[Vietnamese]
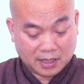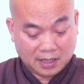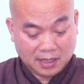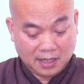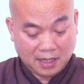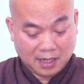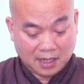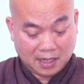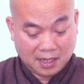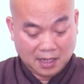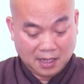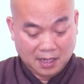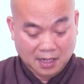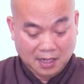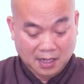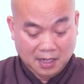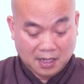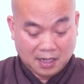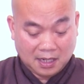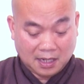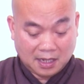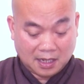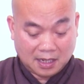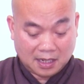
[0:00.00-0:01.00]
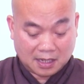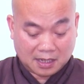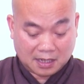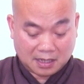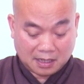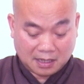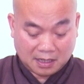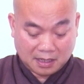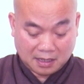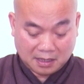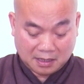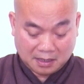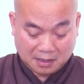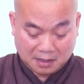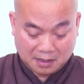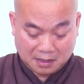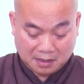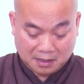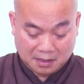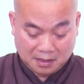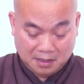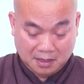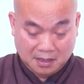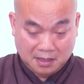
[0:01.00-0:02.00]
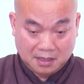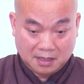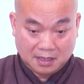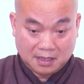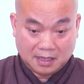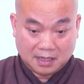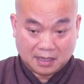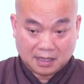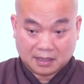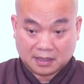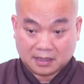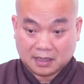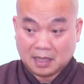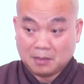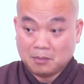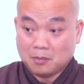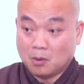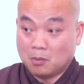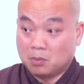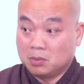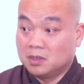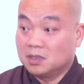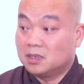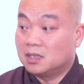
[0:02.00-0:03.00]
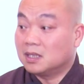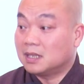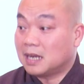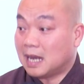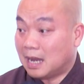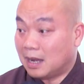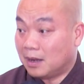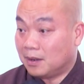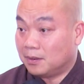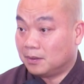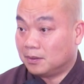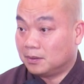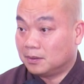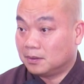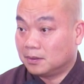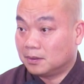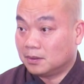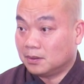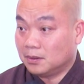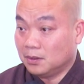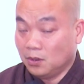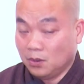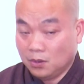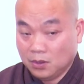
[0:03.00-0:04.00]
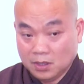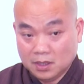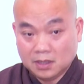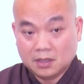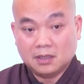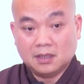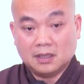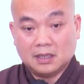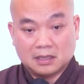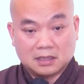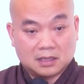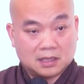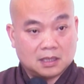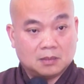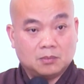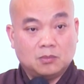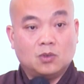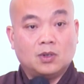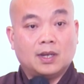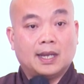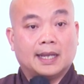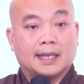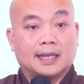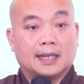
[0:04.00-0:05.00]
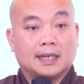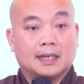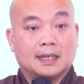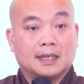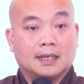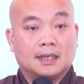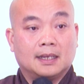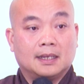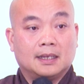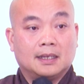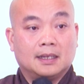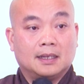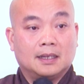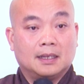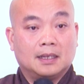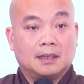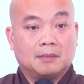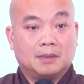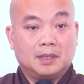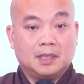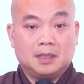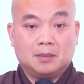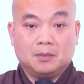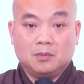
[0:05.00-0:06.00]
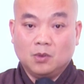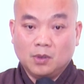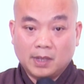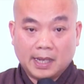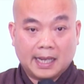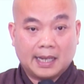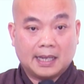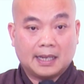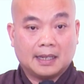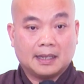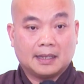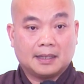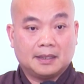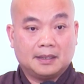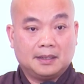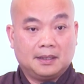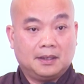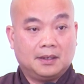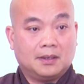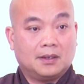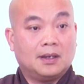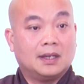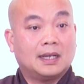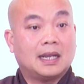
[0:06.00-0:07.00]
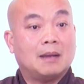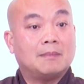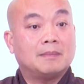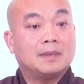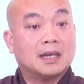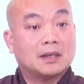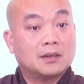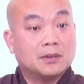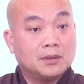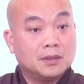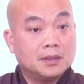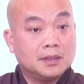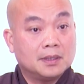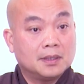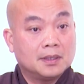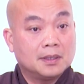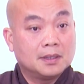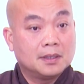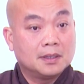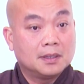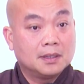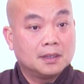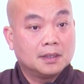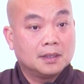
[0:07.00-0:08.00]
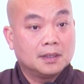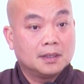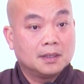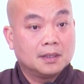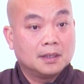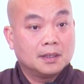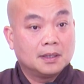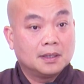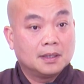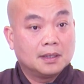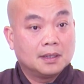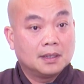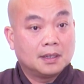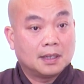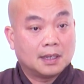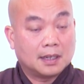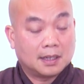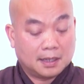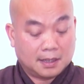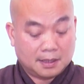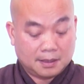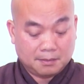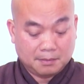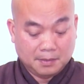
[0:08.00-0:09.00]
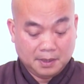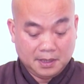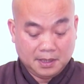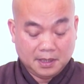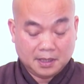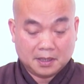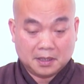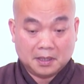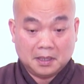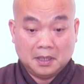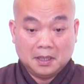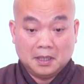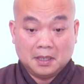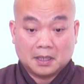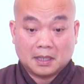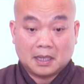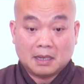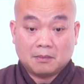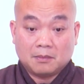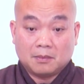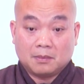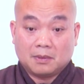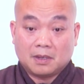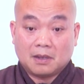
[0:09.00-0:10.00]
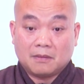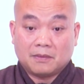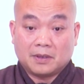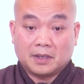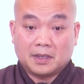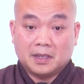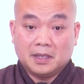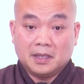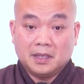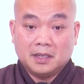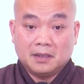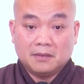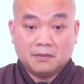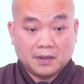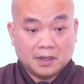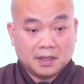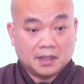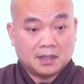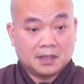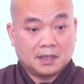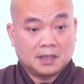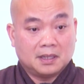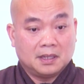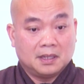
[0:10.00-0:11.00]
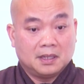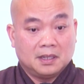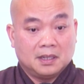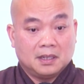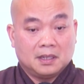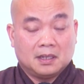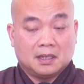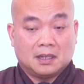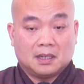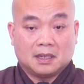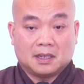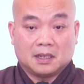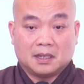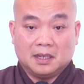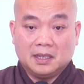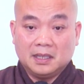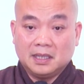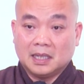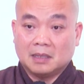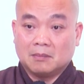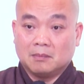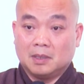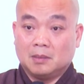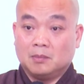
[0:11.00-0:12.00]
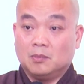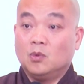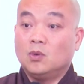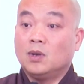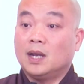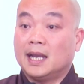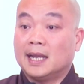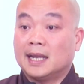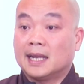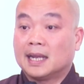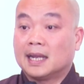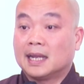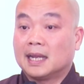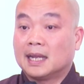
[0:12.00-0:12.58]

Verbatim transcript: là là là, là cái bụng như thế nào. Đối tức là sự muốn ăn. Bởi vì muốn ăn cho nên nó có cảm giác đói. À, bây giờ các các vị đi về à, nghĩ rằng mình muốn ăn,